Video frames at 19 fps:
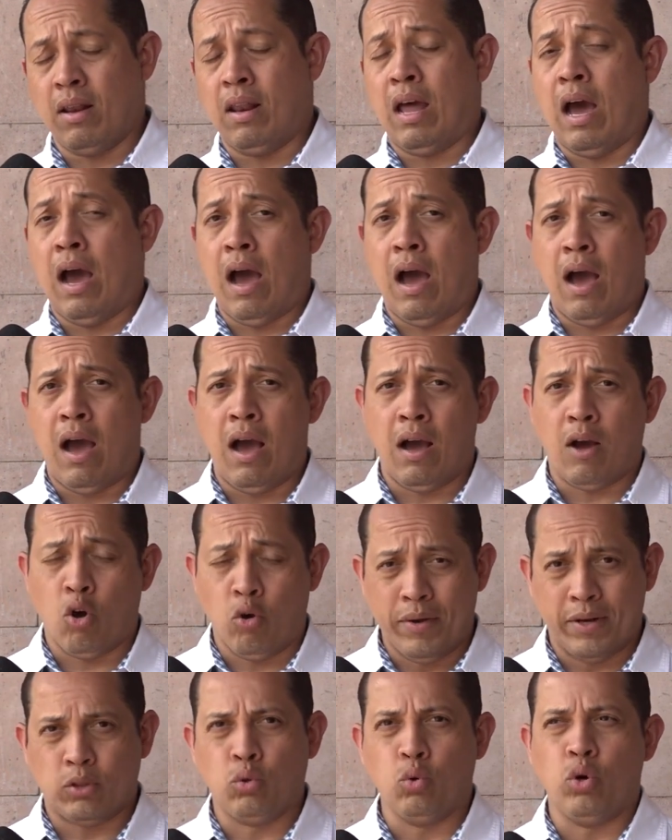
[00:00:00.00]
la
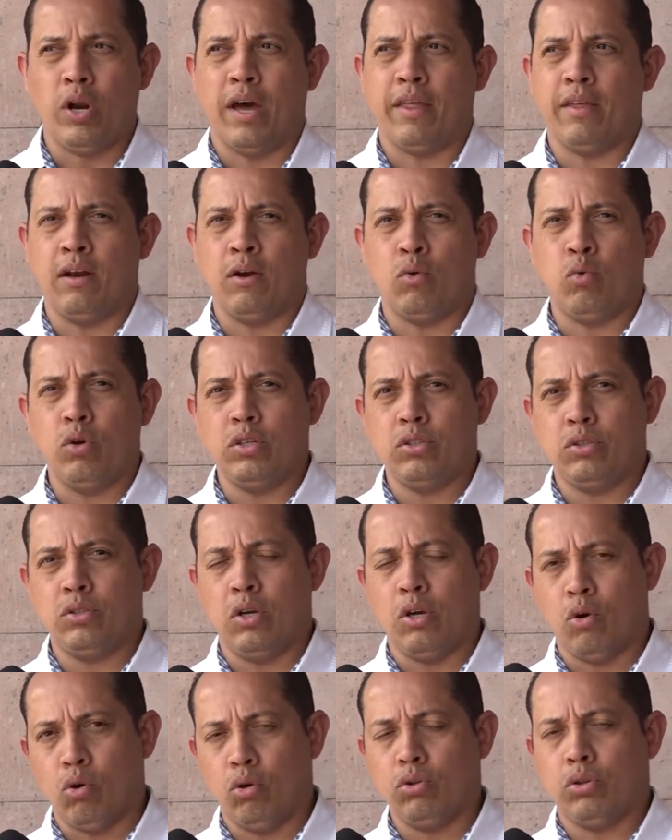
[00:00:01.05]
cobertura del juicio
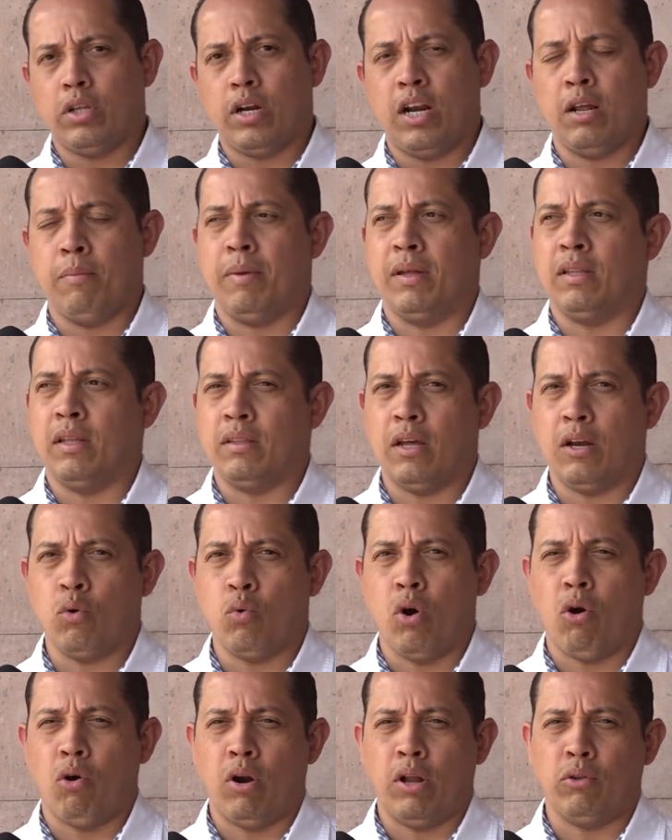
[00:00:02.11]
en contra del exmandatario
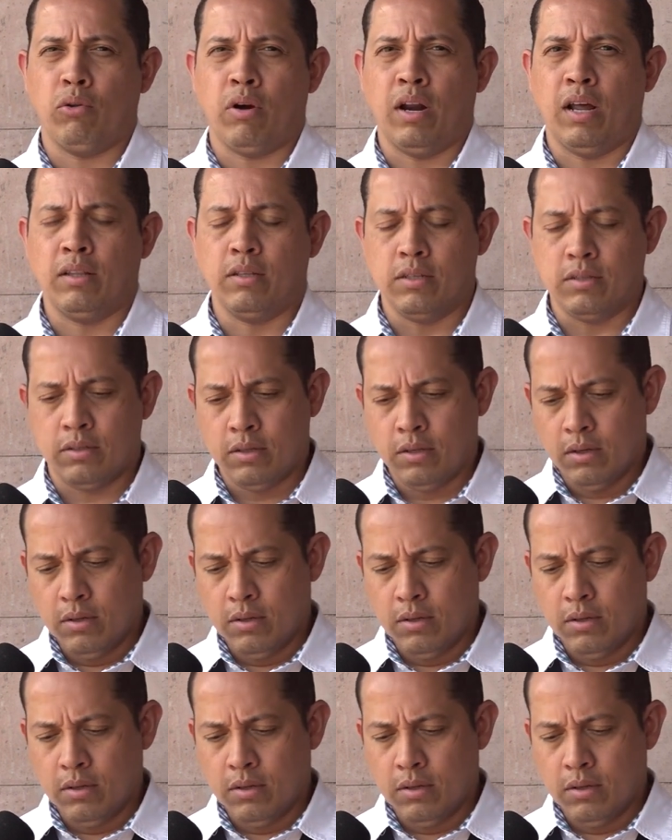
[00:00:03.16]
Juan Orlando Hernández.